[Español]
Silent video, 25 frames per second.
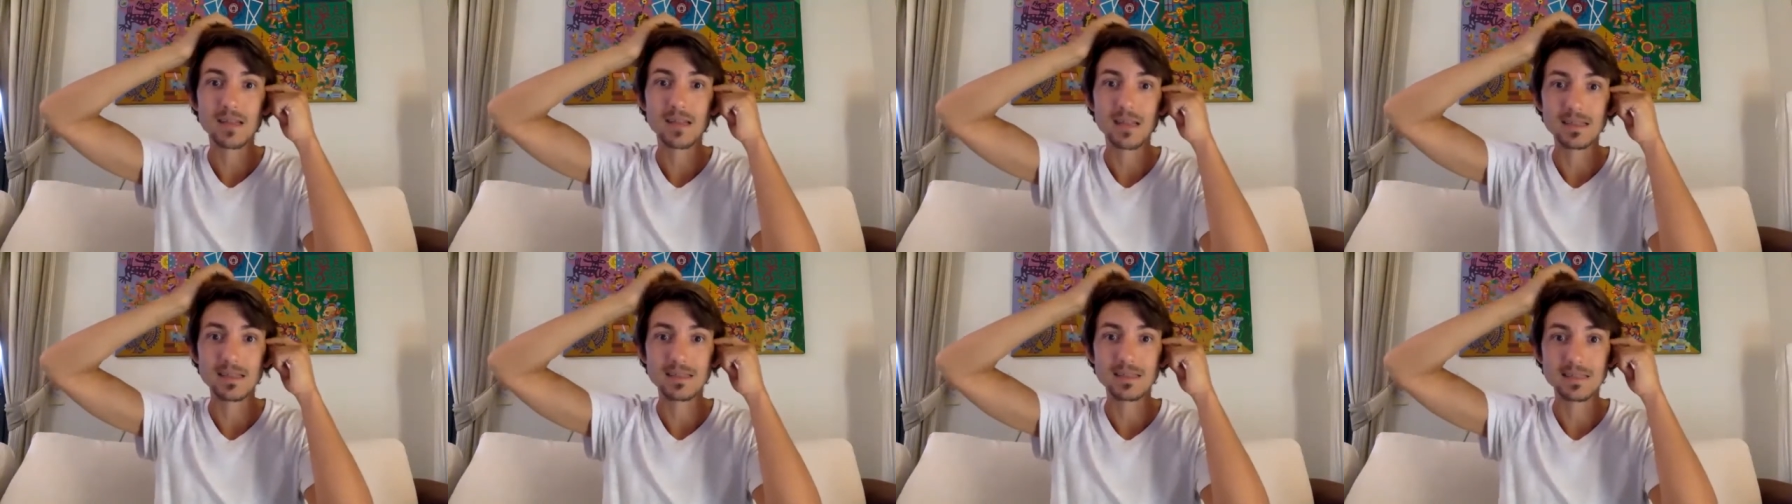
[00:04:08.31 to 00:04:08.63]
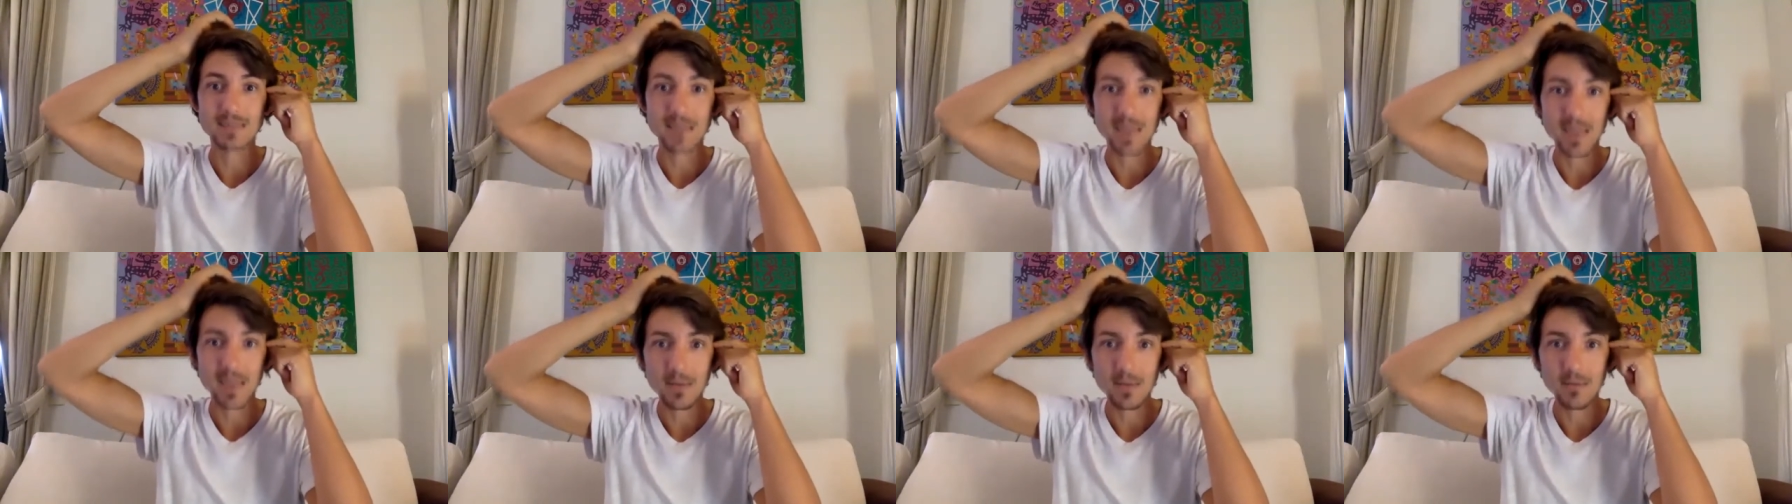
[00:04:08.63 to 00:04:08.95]
el
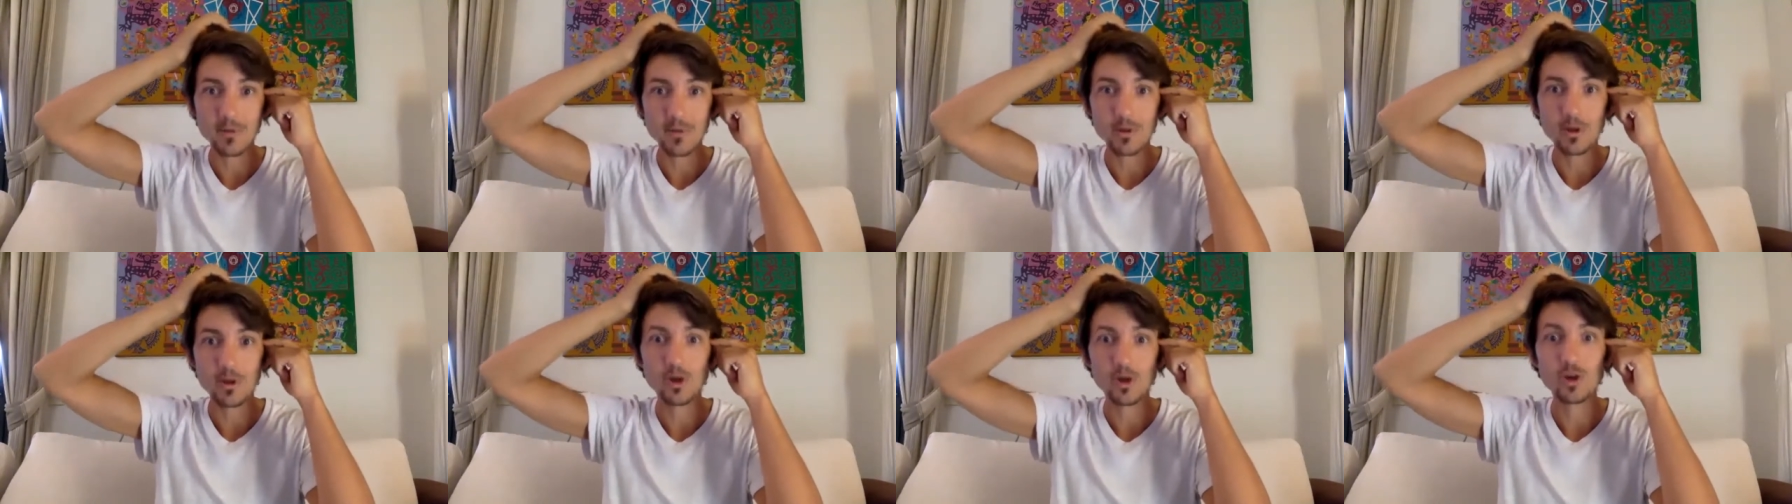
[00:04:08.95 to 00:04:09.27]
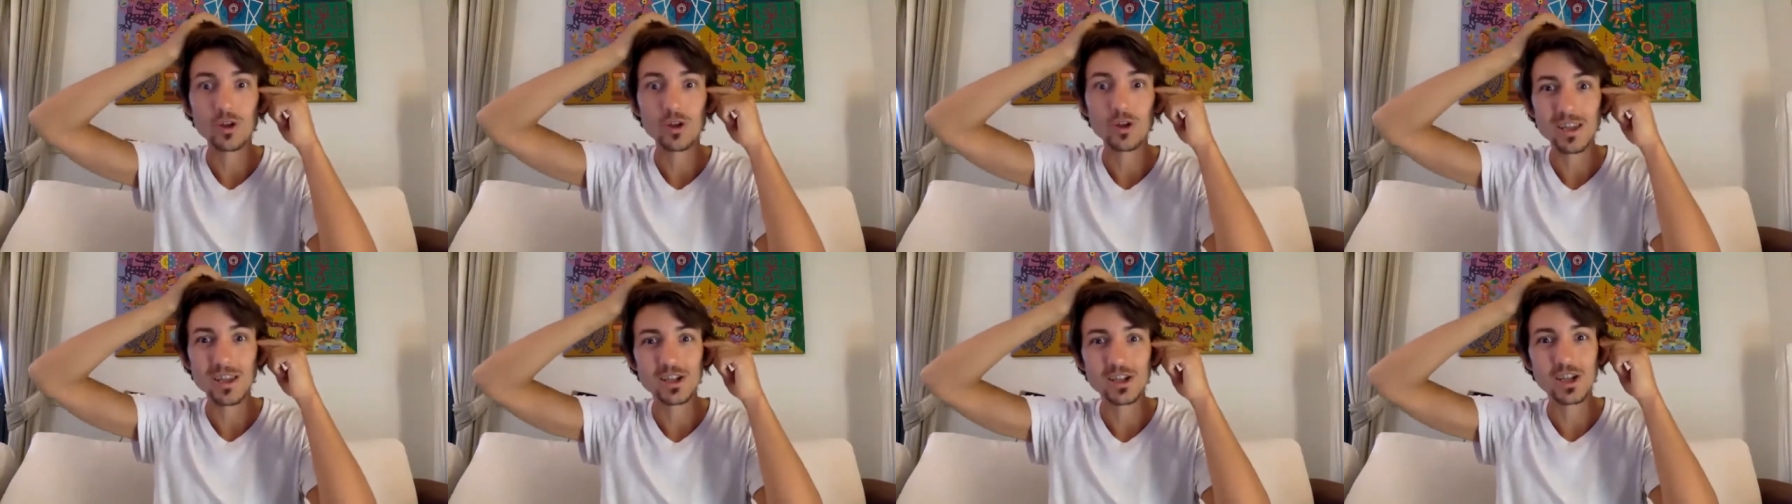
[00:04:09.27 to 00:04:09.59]

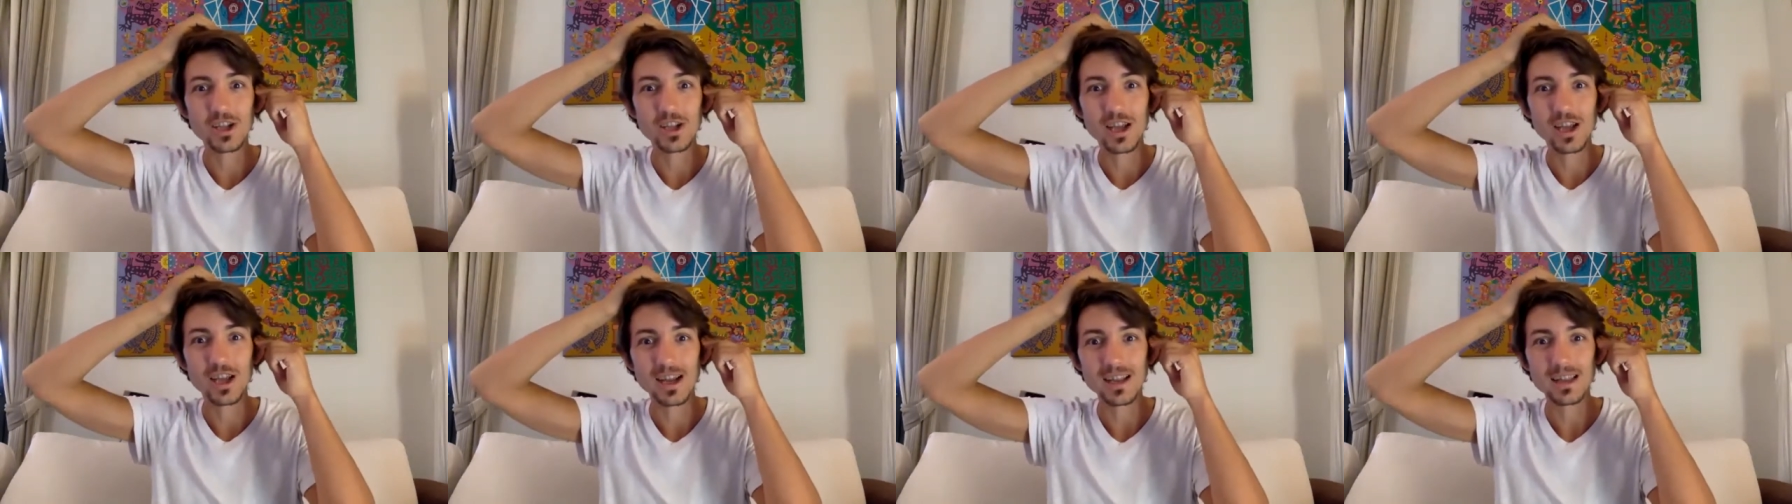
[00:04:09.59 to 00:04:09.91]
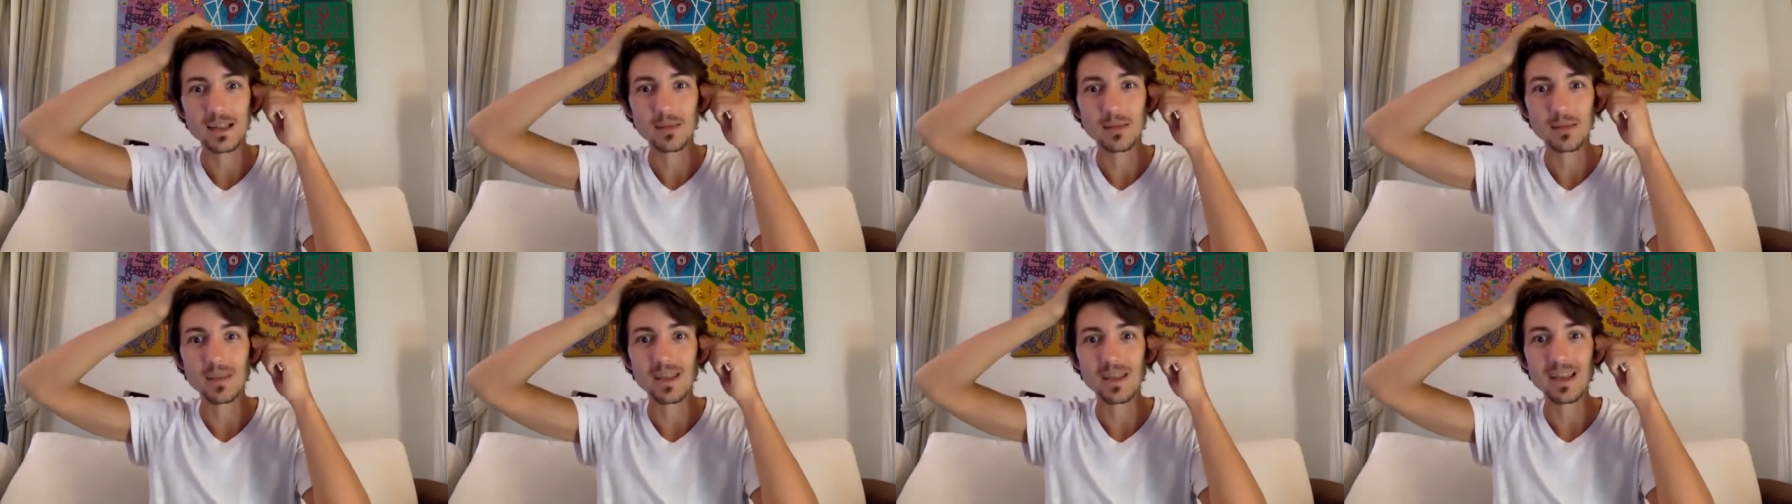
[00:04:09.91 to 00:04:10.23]
cerebro y
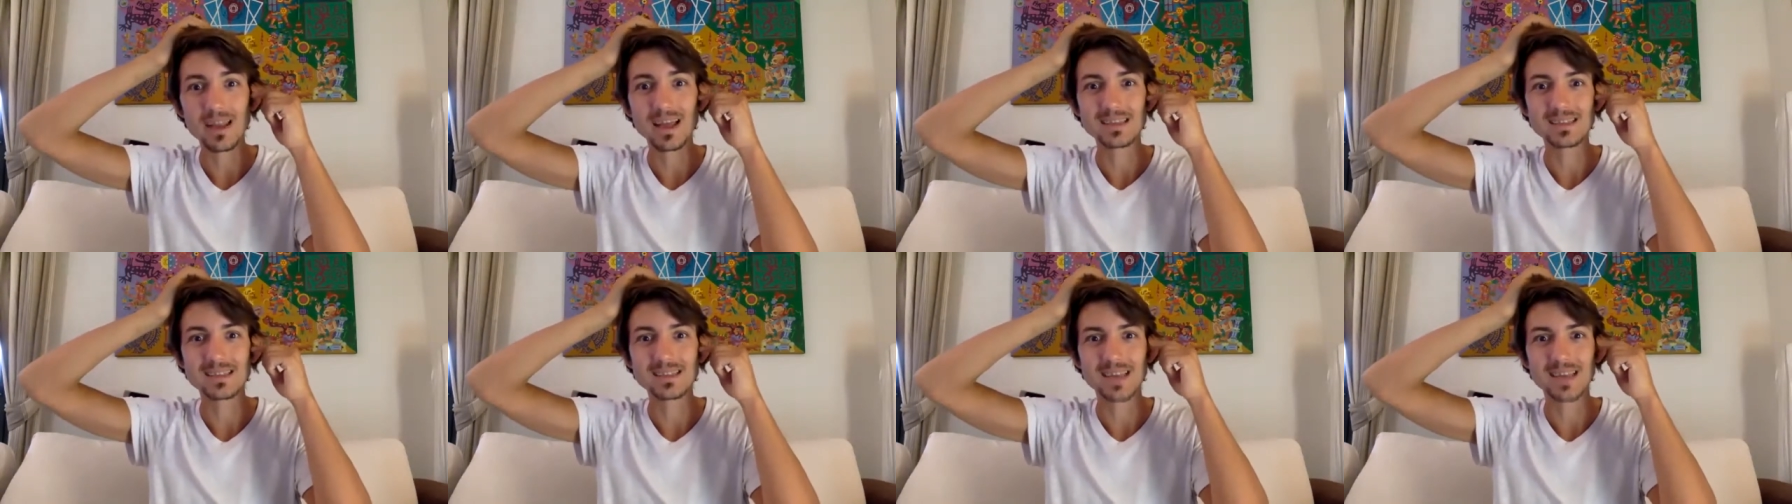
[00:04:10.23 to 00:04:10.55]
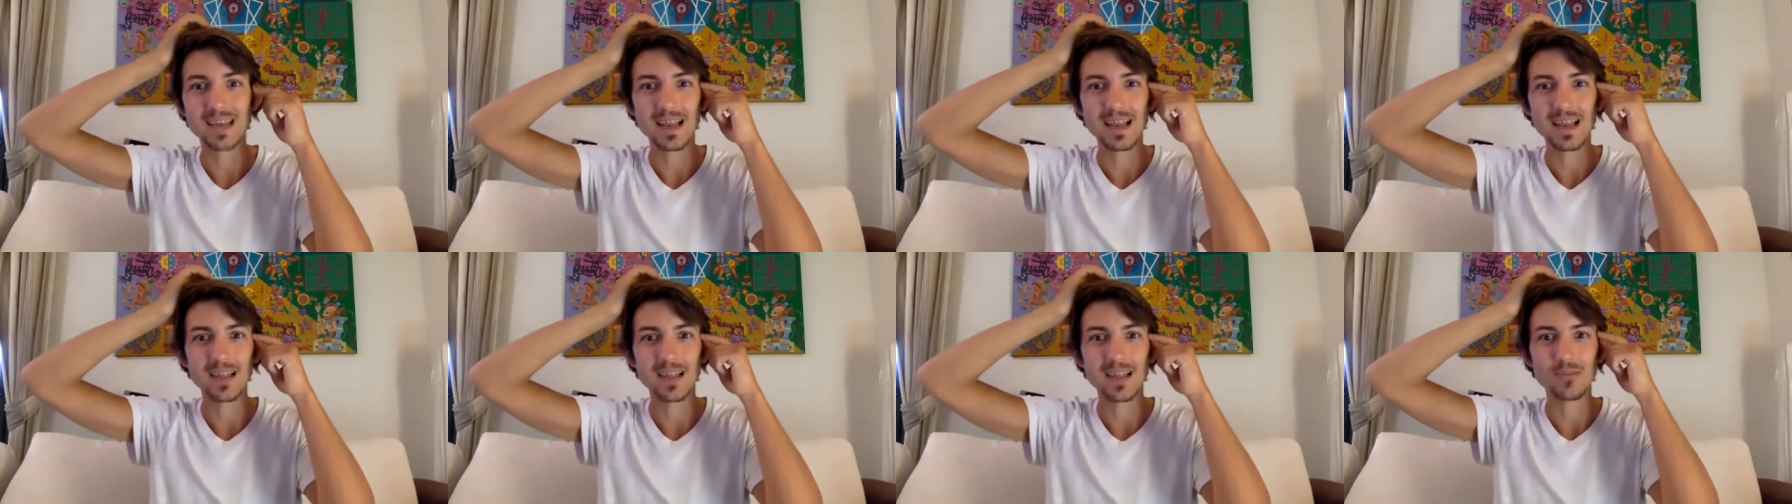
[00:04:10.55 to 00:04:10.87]
llegar también a
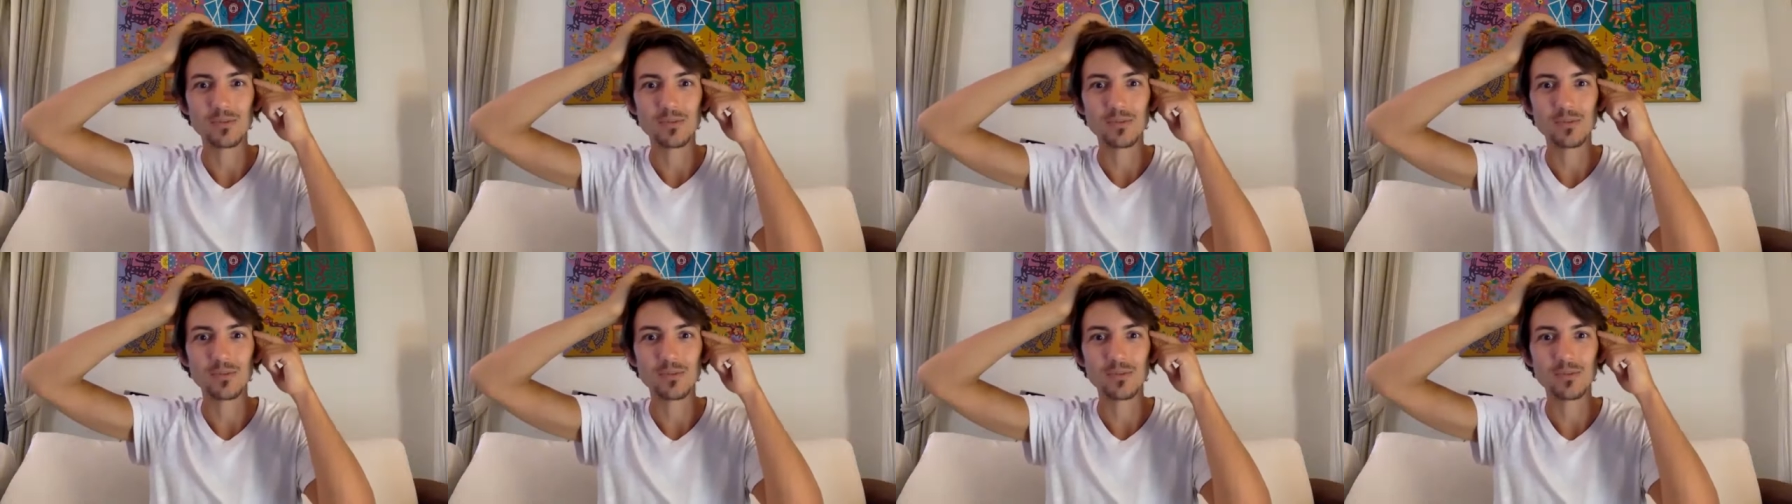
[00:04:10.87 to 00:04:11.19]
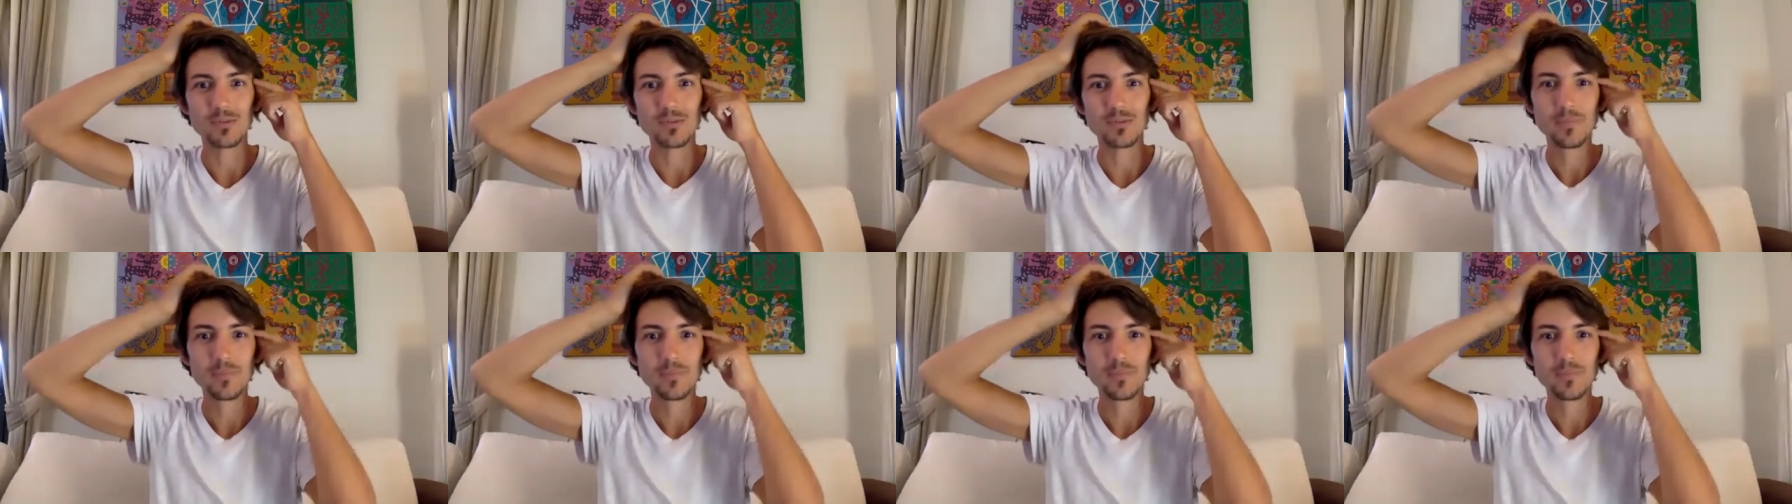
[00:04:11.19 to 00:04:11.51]
esa glándula.